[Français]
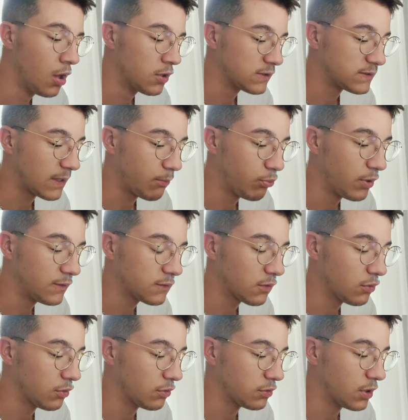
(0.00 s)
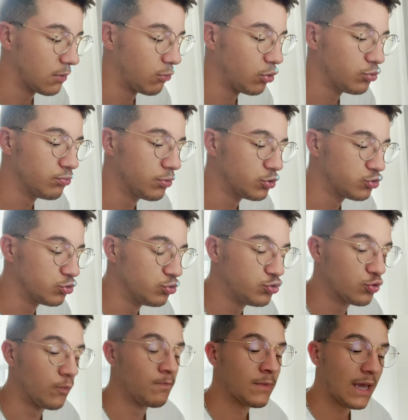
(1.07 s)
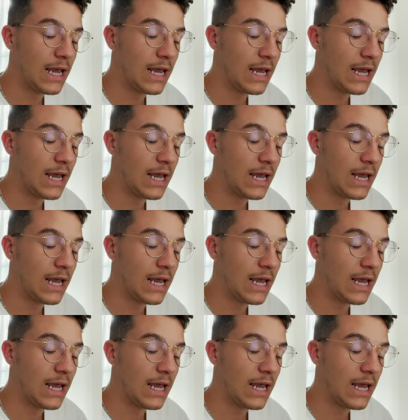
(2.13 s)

Ça peut être euh, également une bonne solution.